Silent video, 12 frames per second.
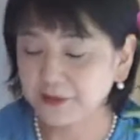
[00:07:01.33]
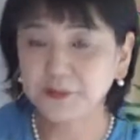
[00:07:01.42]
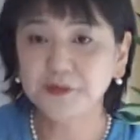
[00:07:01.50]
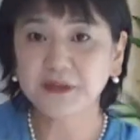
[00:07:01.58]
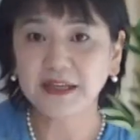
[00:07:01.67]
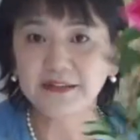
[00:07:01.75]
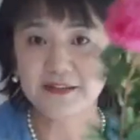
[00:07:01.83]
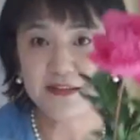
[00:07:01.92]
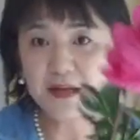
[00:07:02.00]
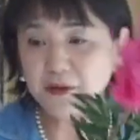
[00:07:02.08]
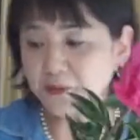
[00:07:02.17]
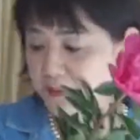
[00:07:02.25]
あのブーケにし
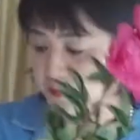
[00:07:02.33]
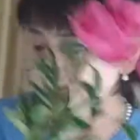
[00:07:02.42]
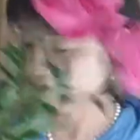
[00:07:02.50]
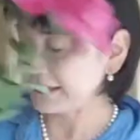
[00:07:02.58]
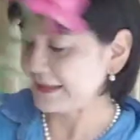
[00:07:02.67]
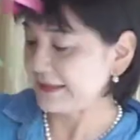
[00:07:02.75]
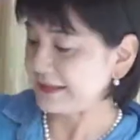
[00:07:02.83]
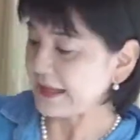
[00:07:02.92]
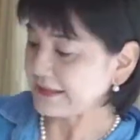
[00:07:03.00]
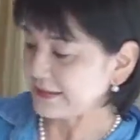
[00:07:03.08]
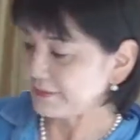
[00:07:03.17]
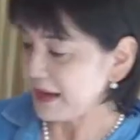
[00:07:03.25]
てお送りい
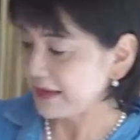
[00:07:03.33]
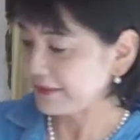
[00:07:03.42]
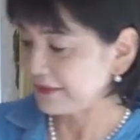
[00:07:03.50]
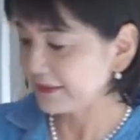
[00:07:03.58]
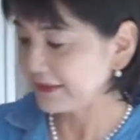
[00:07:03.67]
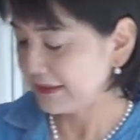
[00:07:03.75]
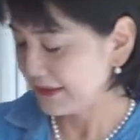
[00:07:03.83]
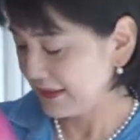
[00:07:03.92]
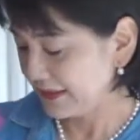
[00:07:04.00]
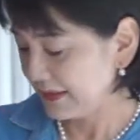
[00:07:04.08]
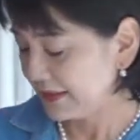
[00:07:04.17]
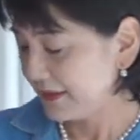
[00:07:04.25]
たします
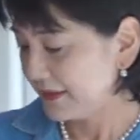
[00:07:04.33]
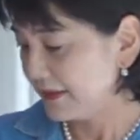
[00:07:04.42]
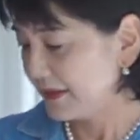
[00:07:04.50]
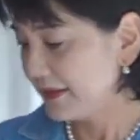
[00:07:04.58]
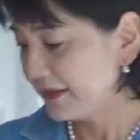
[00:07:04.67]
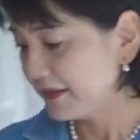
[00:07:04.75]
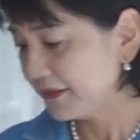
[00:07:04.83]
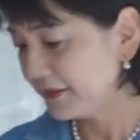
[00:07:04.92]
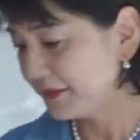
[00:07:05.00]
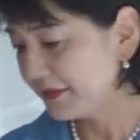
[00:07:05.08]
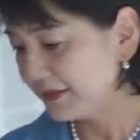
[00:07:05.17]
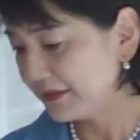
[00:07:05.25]
そ
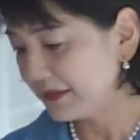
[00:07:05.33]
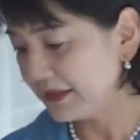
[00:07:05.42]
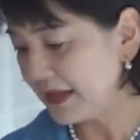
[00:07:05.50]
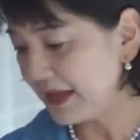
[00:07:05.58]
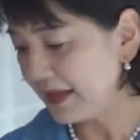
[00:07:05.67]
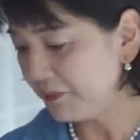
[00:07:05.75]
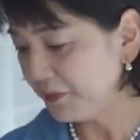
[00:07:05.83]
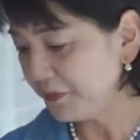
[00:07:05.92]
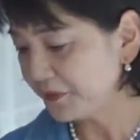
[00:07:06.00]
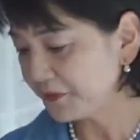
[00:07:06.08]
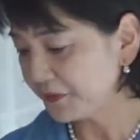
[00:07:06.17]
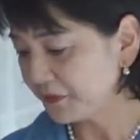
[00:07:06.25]
して
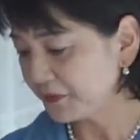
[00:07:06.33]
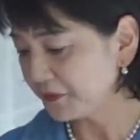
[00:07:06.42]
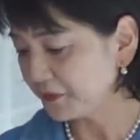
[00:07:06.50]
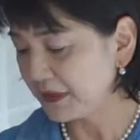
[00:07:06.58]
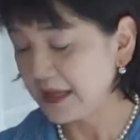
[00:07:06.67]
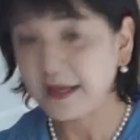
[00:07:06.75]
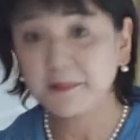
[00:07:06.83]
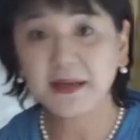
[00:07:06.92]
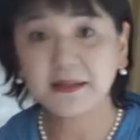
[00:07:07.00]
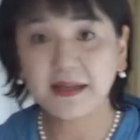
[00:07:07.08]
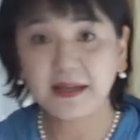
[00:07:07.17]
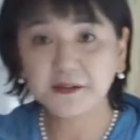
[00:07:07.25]
もう一つの
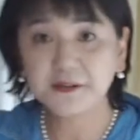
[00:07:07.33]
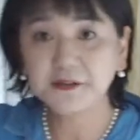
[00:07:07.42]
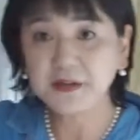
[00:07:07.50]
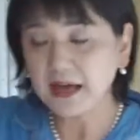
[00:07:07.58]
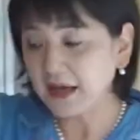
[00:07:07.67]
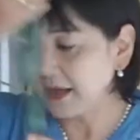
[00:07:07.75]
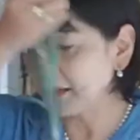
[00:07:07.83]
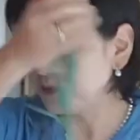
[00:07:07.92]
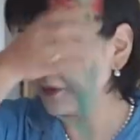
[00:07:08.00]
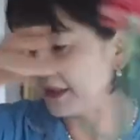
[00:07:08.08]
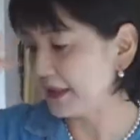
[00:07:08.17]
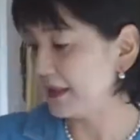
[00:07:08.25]
テーマである母
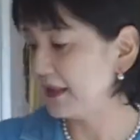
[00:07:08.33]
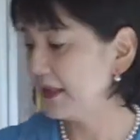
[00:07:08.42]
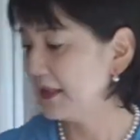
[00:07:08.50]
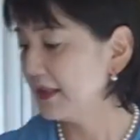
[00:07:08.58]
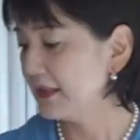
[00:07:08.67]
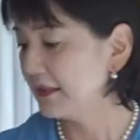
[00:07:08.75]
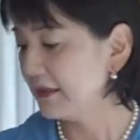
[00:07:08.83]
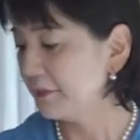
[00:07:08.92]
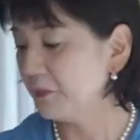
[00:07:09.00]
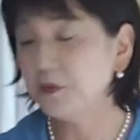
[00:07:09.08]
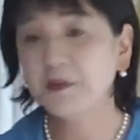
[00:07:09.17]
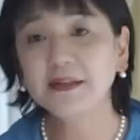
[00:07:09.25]
の日ね、
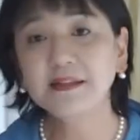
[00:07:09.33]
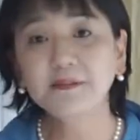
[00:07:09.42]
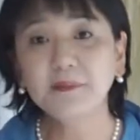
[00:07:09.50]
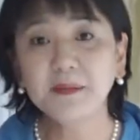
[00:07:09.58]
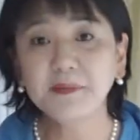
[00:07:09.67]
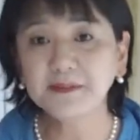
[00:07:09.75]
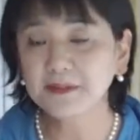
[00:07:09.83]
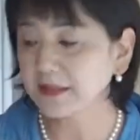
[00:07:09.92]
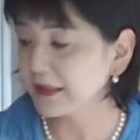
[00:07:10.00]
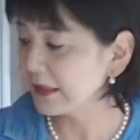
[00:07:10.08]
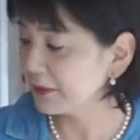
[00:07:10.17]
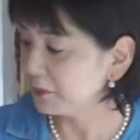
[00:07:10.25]
もう終わってしまいました
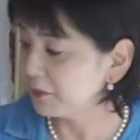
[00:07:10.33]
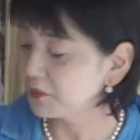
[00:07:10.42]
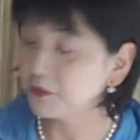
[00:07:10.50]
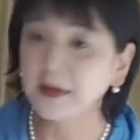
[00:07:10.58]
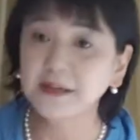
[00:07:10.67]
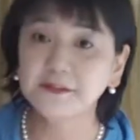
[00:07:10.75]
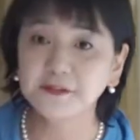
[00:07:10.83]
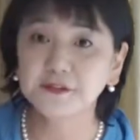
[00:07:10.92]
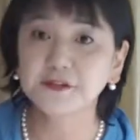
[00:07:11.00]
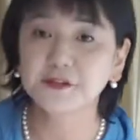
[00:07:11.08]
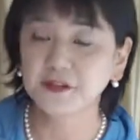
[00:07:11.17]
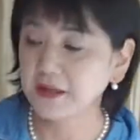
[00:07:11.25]
けれども5月
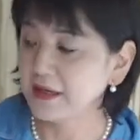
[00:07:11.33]
中